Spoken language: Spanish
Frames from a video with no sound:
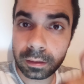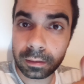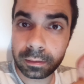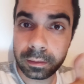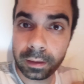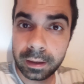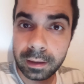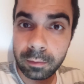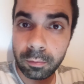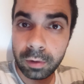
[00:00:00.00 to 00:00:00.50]

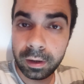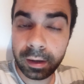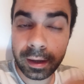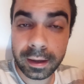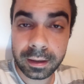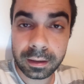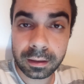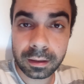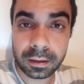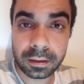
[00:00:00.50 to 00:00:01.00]
deja un buen
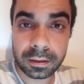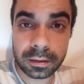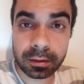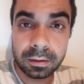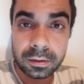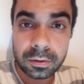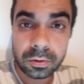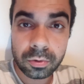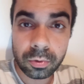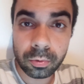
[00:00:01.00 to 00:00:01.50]
like,
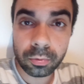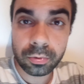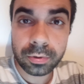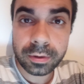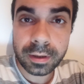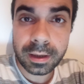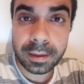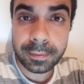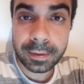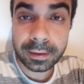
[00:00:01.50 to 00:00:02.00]

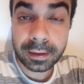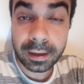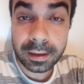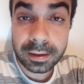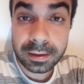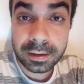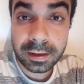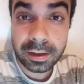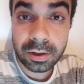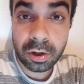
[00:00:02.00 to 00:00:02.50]
suscríbete
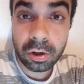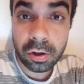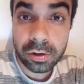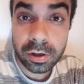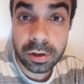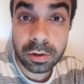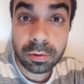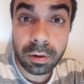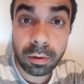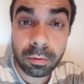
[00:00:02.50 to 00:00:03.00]
si no lo has
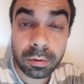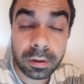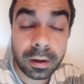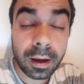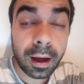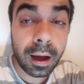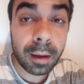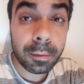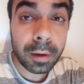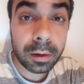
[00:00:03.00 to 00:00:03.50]
hecho aún
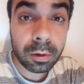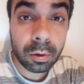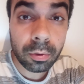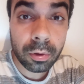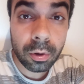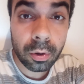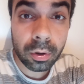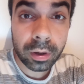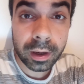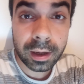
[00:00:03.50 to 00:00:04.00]
a Balón
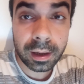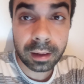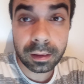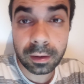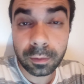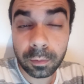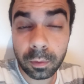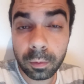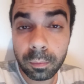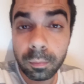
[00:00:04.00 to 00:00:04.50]
de Oro Canal de
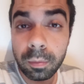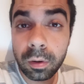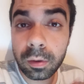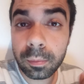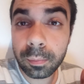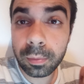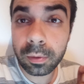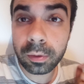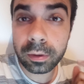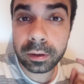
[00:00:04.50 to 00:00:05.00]
Fútbol
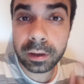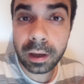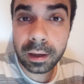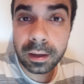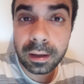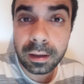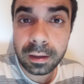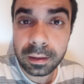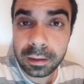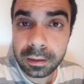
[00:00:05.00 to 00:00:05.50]
porque
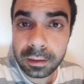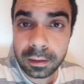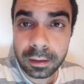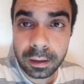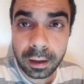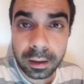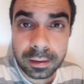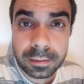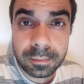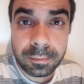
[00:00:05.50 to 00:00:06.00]
aquí
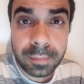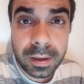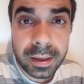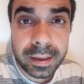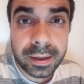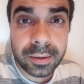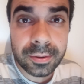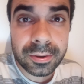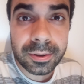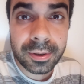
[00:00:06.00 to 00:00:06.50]
hay
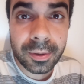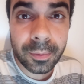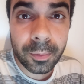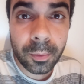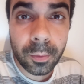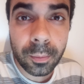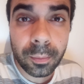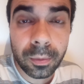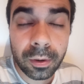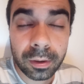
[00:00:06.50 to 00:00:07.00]
vídeos de
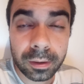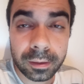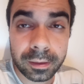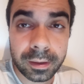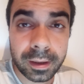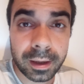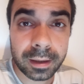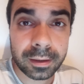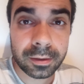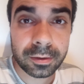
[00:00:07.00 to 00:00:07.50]
fútbol
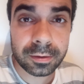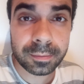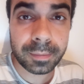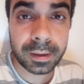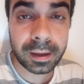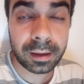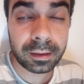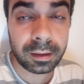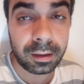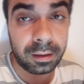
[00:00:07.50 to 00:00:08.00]
diarios
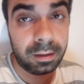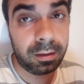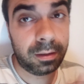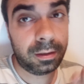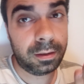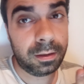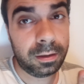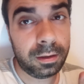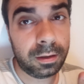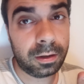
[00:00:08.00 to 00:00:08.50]
para ti.
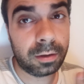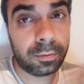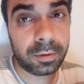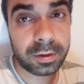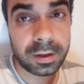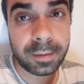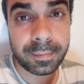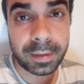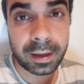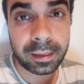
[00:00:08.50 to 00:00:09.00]
Y como
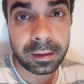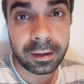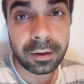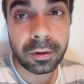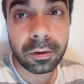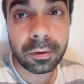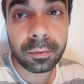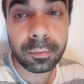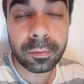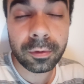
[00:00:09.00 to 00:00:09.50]
siempre
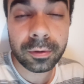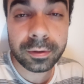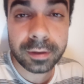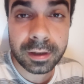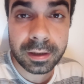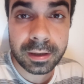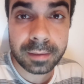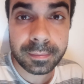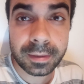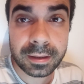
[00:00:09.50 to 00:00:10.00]
digo,
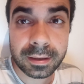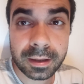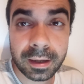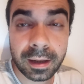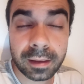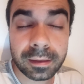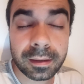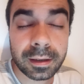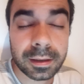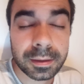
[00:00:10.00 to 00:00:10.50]
muchísimas
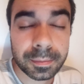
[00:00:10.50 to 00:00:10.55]
gracias